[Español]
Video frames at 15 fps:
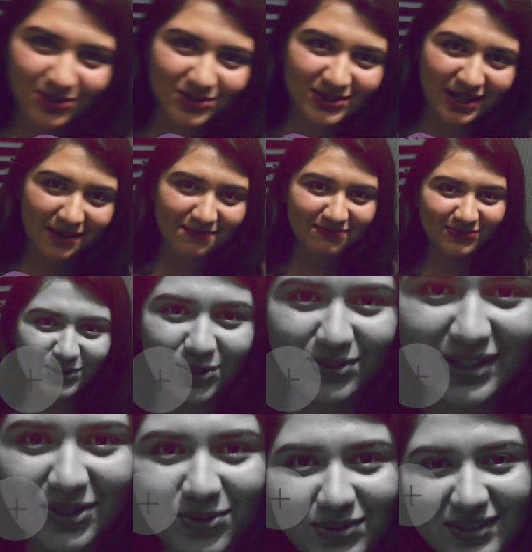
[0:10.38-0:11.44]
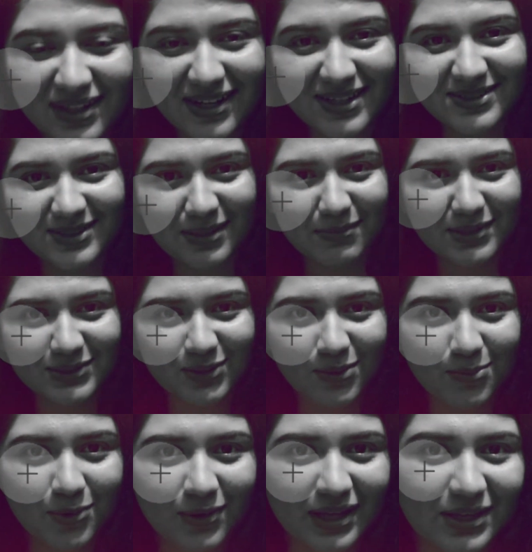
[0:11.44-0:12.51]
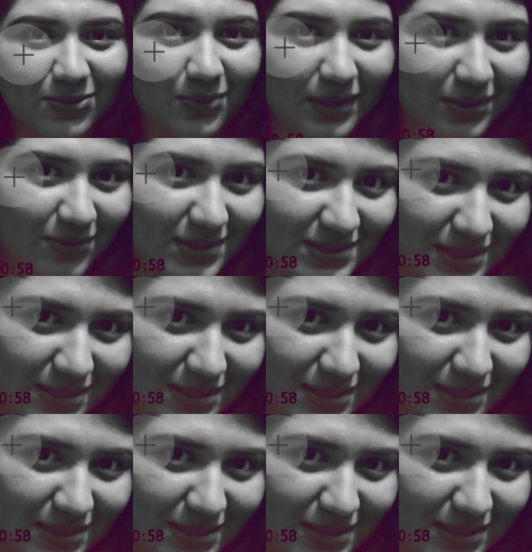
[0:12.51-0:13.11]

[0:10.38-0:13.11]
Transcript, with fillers: yo, Sam, donde encontrarás temas como Educando al